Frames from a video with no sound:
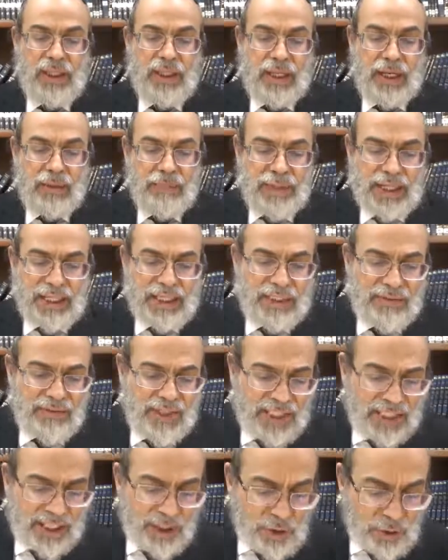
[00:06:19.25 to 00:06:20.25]
Rabbi
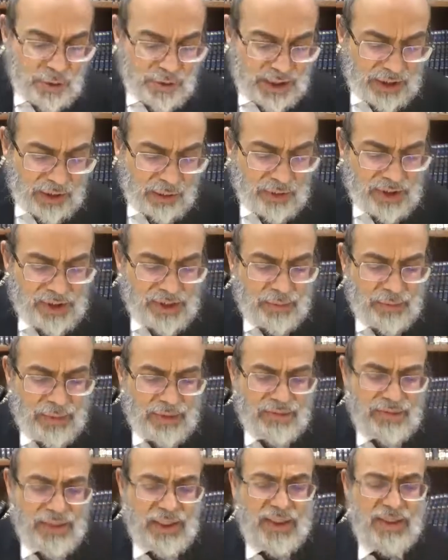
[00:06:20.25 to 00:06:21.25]
Akiva il rajoute un troisième
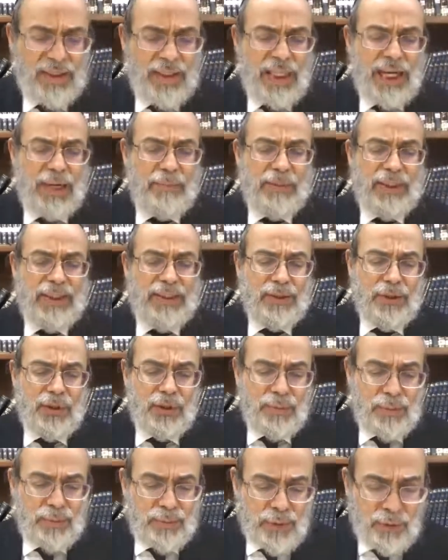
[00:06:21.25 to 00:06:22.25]
avis. Il dit à partir du
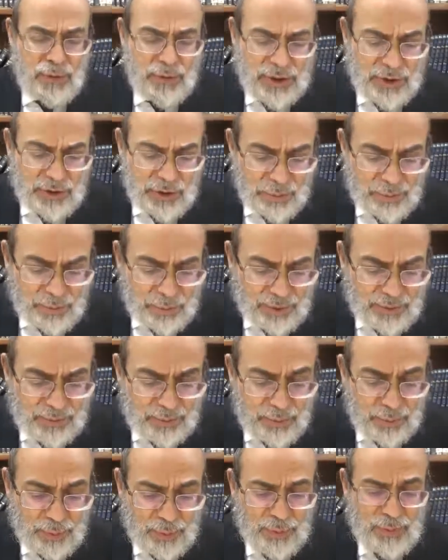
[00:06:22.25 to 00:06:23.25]
moment où ils ne peuvent
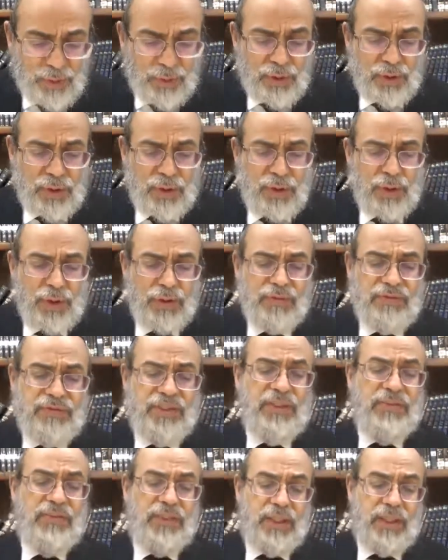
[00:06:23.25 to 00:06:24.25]
plus
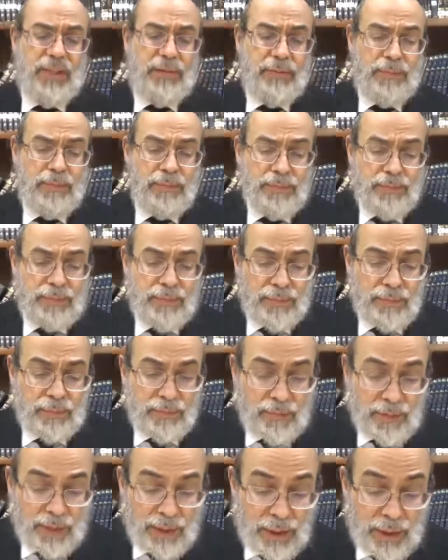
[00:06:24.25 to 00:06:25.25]
vivre.
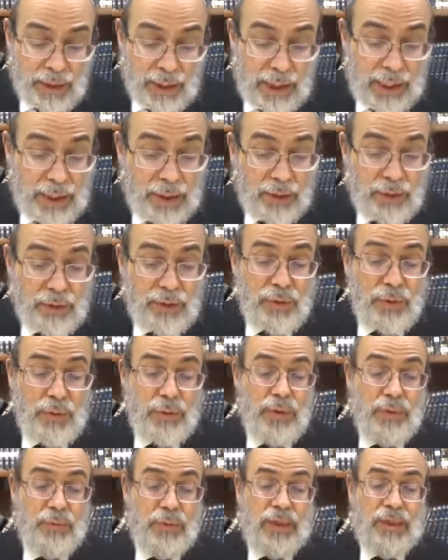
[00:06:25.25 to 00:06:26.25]
Alors nous on
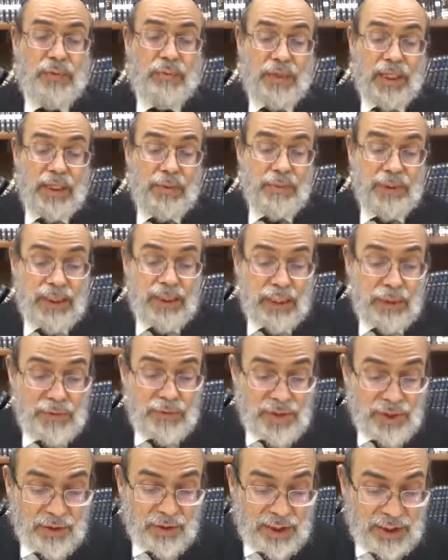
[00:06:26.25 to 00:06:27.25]
demande,
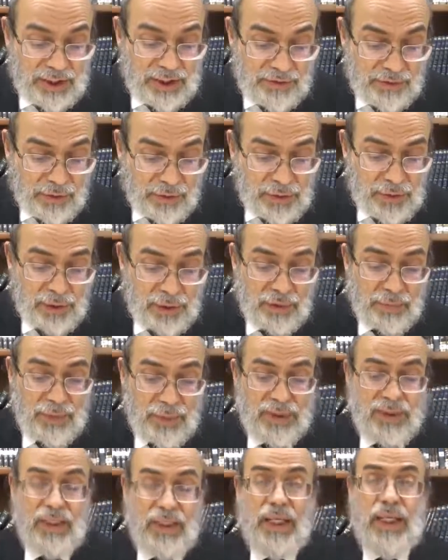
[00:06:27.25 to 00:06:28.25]
c'est quoi la différence entre
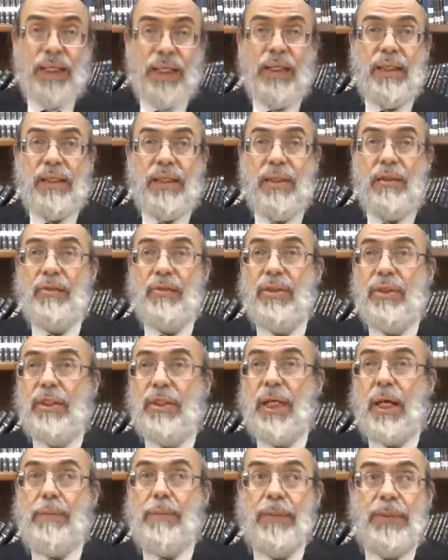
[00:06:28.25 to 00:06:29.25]
Bethilel qui ont
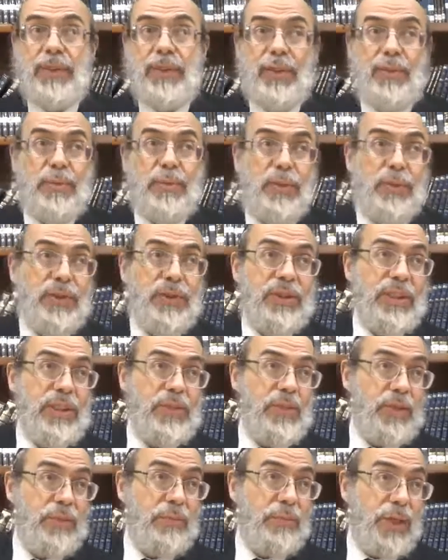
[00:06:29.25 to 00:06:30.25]
dit à partir du moment qu'ils
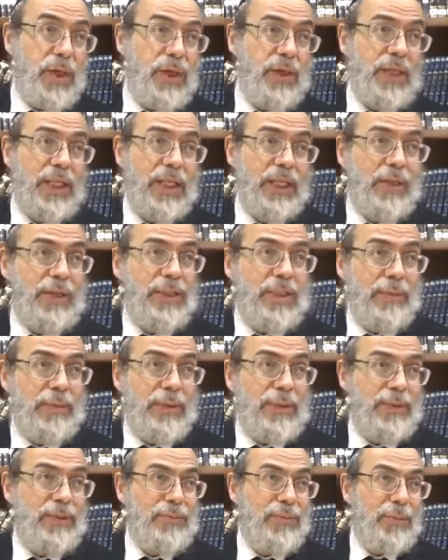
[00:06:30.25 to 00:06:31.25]
sont morts et l'autre à
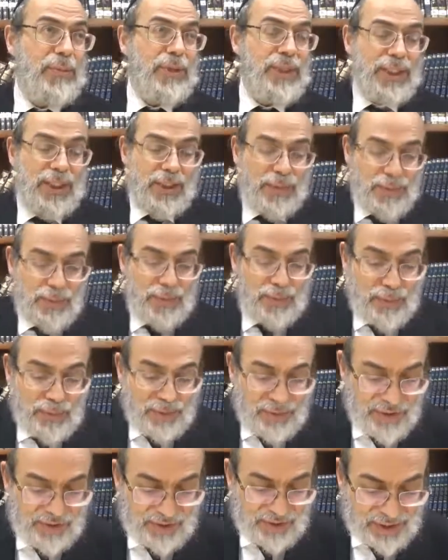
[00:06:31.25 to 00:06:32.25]
partir du moment qu'ils ne peuvent plus
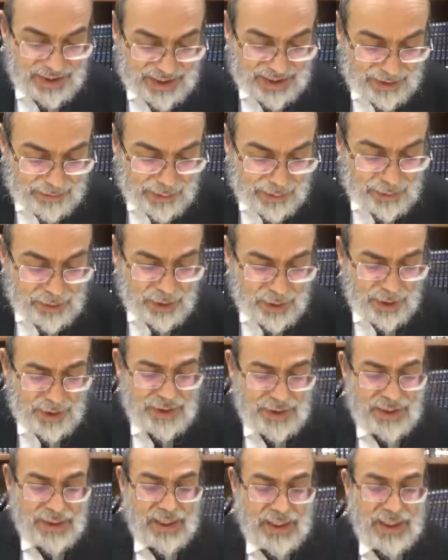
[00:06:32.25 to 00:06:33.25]
vivre C'est la même
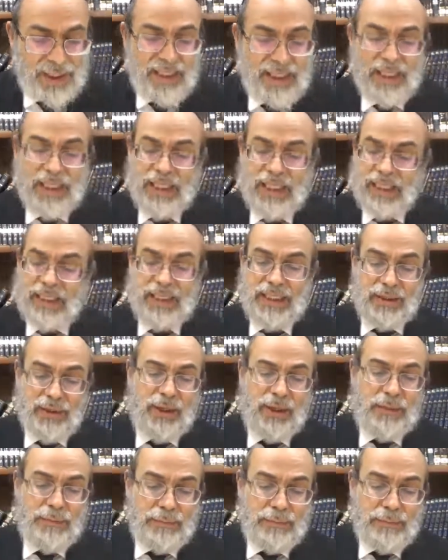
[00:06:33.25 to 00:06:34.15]
chose. Il dit non.